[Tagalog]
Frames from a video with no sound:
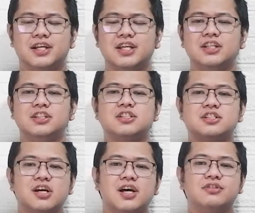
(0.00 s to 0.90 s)
Again, it
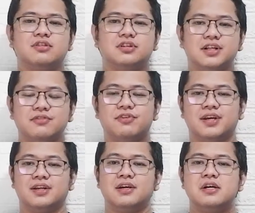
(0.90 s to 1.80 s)
is not
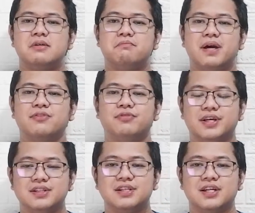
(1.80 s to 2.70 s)
driven by
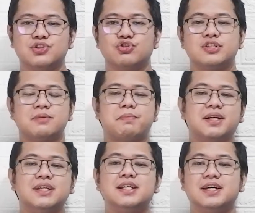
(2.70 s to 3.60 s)
vengeance or sa
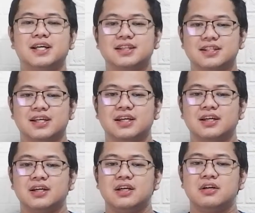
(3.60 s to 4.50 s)
paghihigante
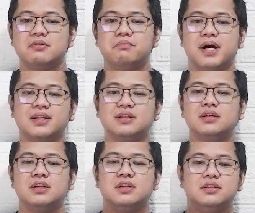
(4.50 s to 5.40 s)
but
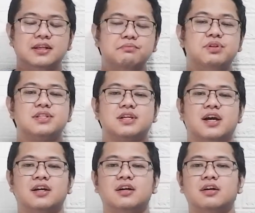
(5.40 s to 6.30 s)
deep
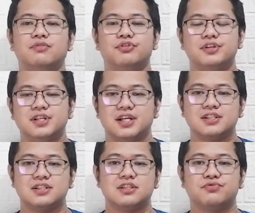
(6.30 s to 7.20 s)
desire for
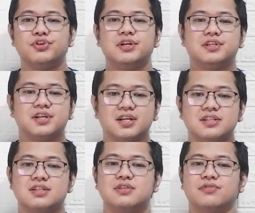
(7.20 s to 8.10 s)
justice, for the
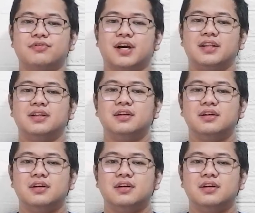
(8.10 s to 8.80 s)
justice of God.